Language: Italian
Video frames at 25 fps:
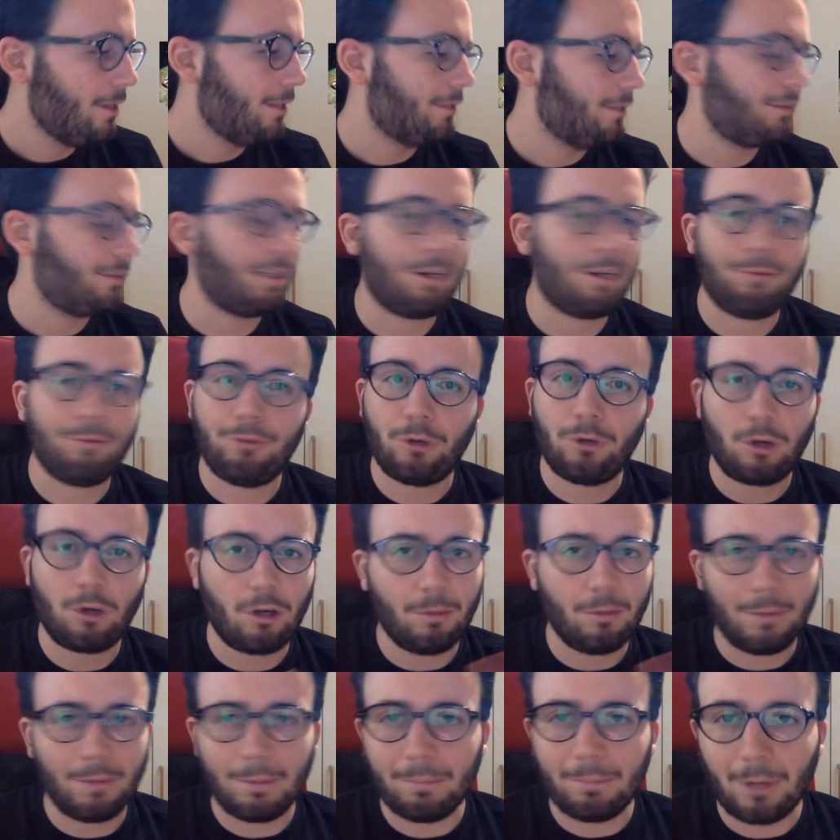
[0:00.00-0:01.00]
Tra
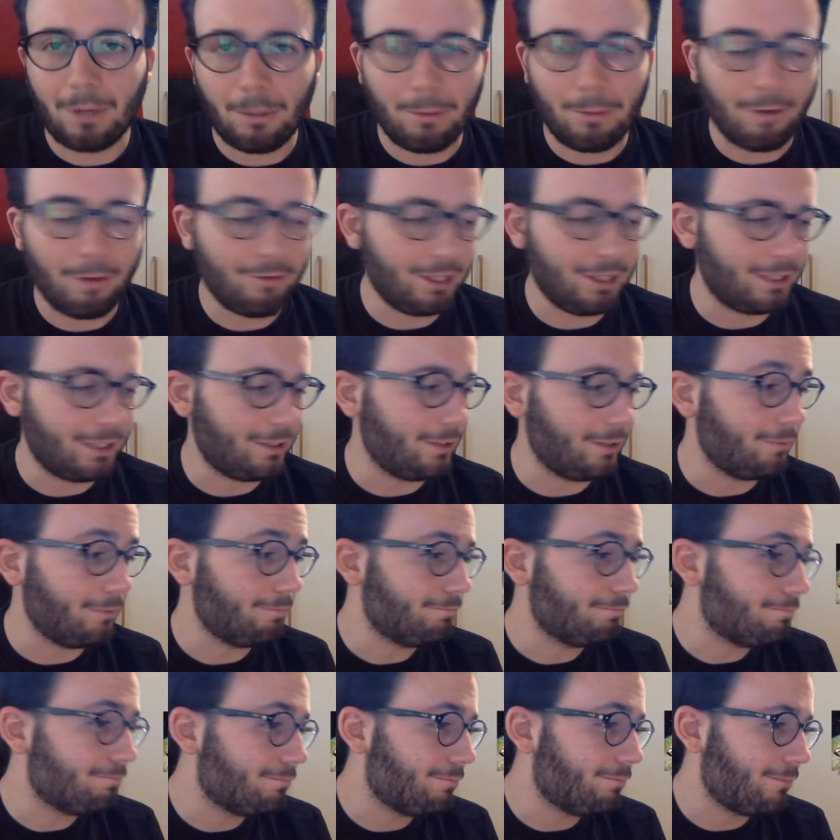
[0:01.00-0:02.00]
Forlom e Boba Fett
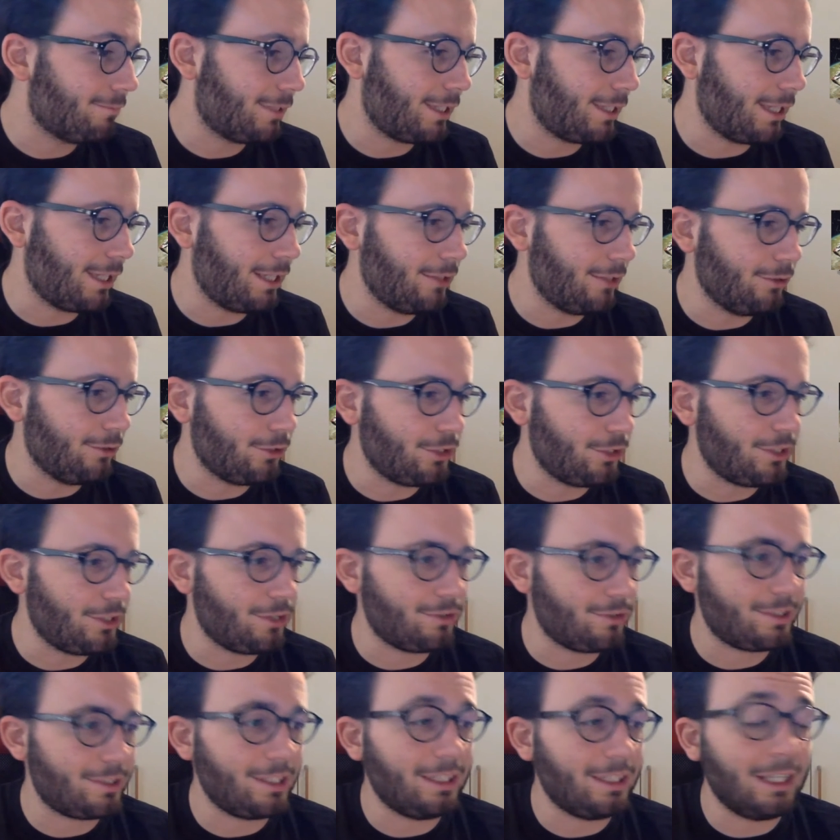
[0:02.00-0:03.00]
credo ci
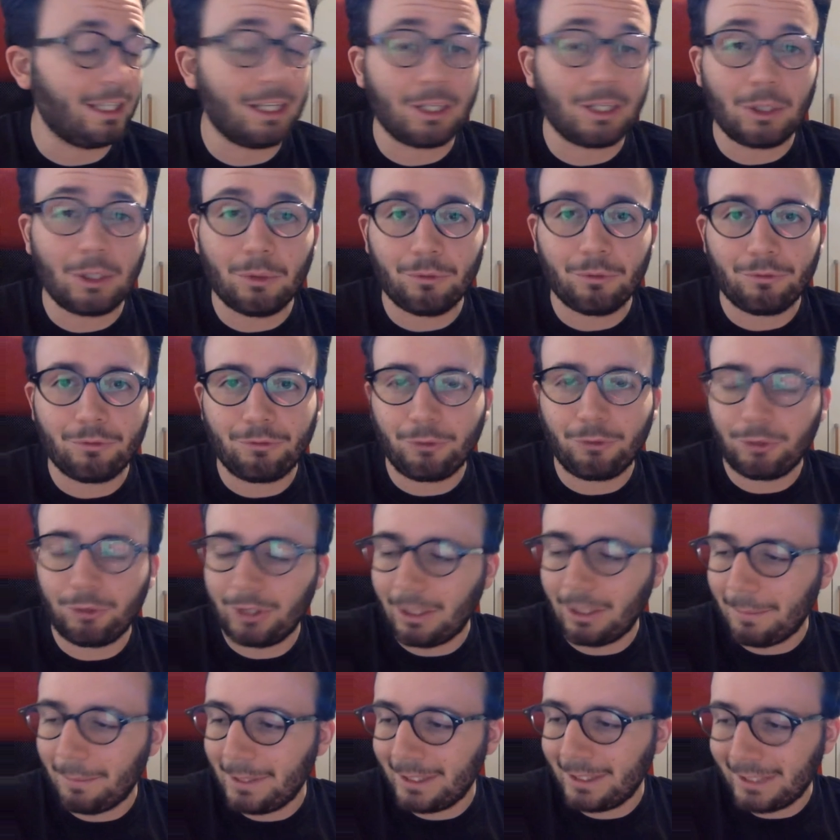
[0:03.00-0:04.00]
siano state delle crew
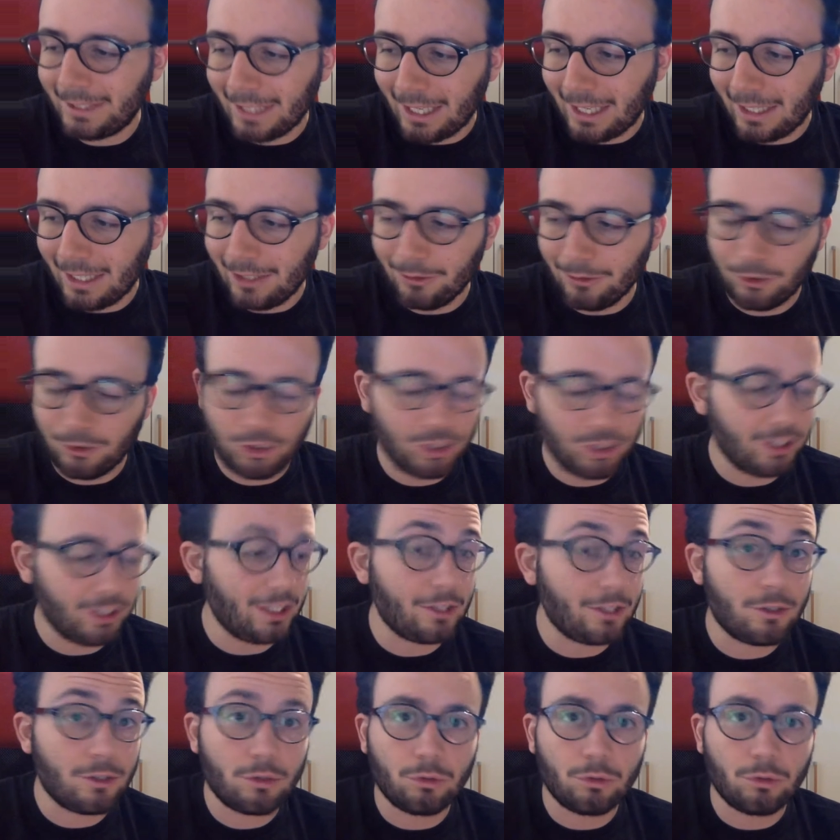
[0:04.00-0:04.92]
fondamentali uscite.